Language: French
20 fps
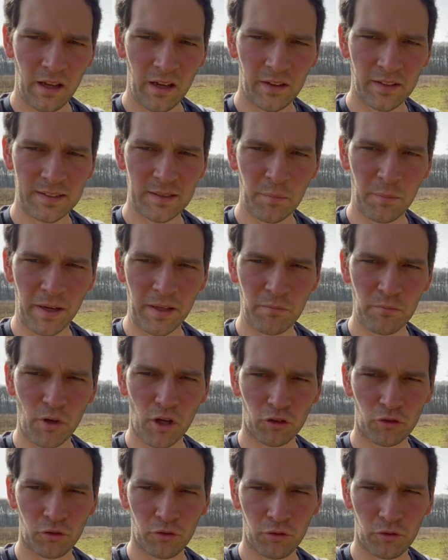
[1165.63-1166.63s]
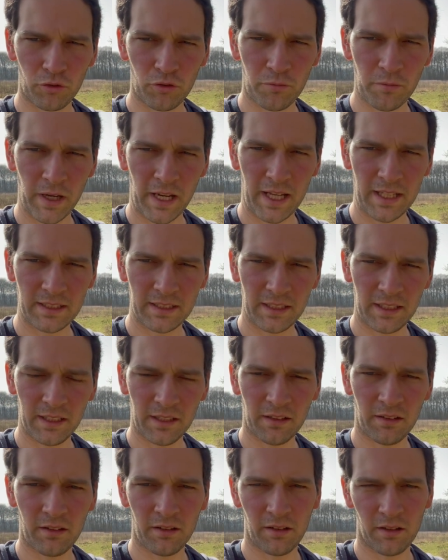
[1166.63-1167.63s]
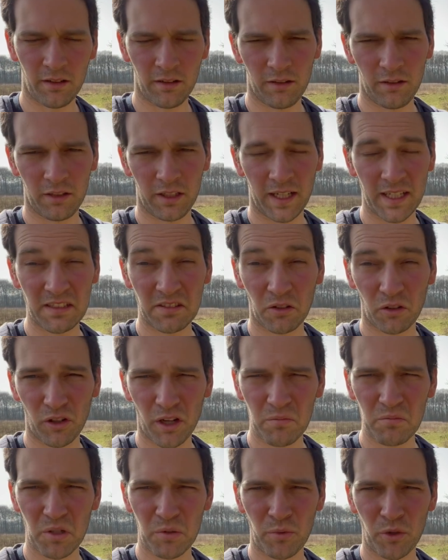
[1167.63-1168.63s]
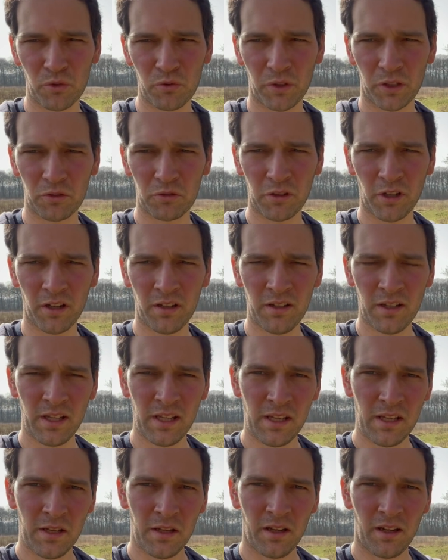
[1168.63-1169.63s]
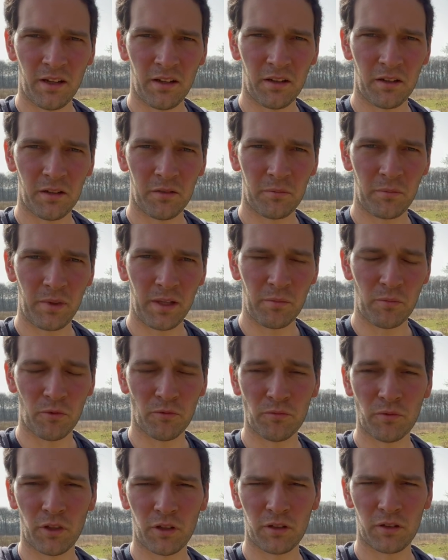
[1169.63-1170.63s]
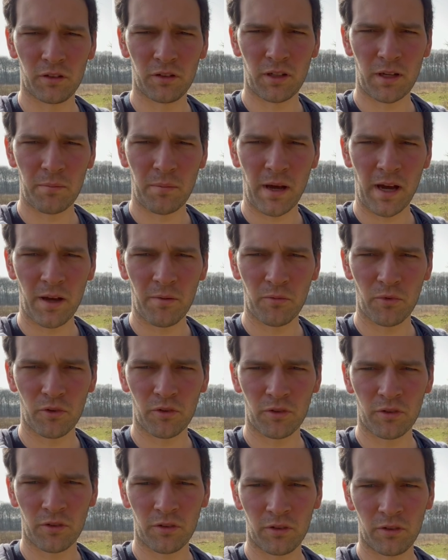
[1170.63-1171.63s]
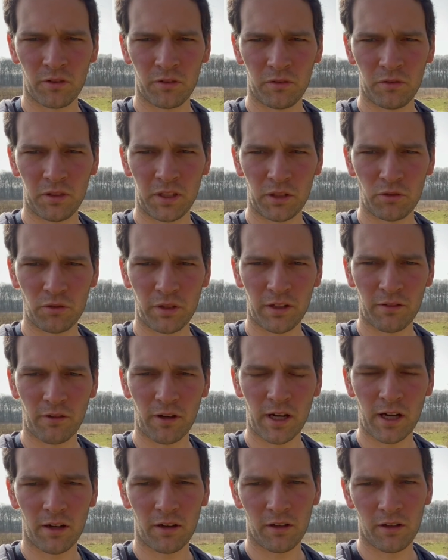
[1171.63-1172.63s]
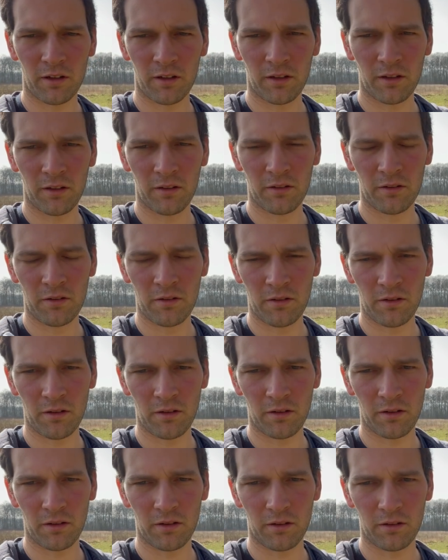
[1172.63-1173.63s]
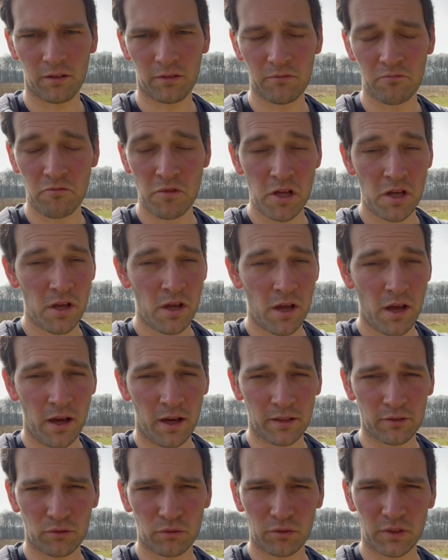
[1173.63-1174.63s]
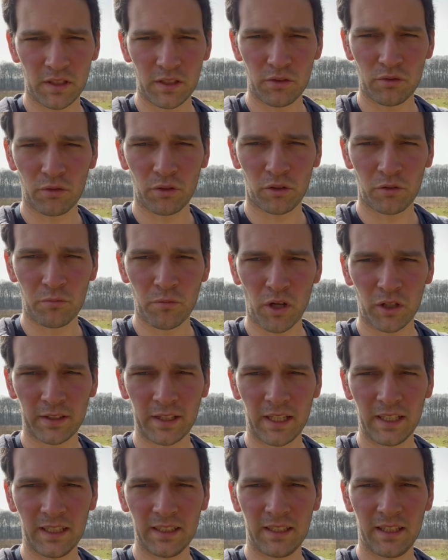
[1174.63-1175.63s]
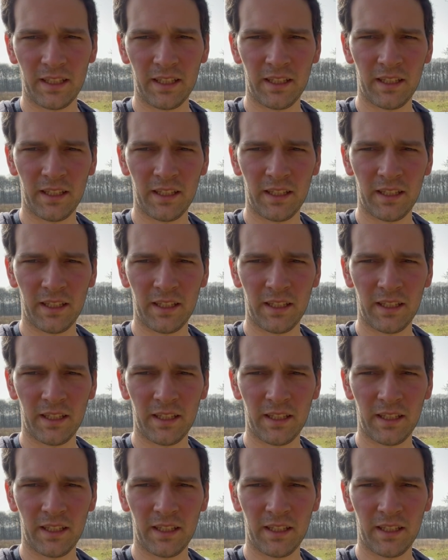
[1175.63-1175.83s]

c'est pas une mort de maladie, il reste encore un petit peu de nourriture. Euh, mais bon, euh, apparemment, euh, il y a dû y avoir un souci sur une mortalité.